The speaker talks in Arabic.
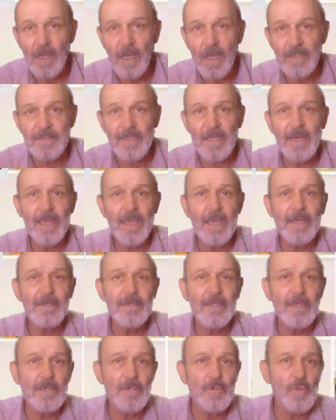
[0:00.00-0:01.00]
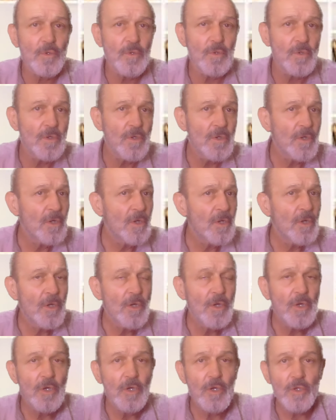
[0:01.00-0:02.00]
هذا لا يعني انه
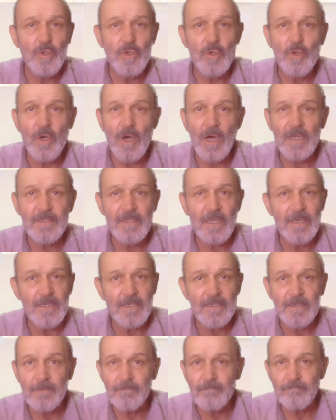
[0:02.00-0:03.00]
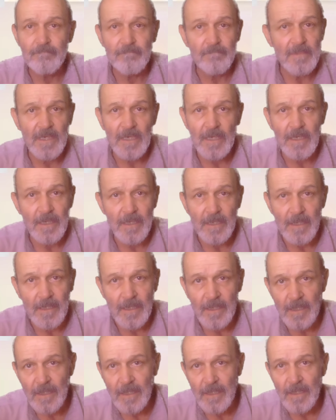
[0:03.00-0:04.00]
انه هذا الاسم
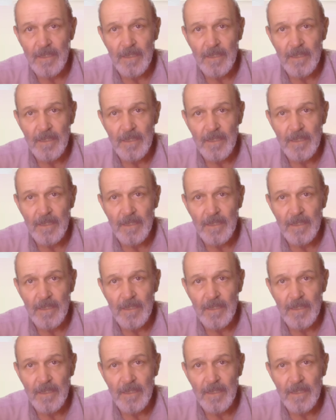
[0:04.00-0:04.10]
آه،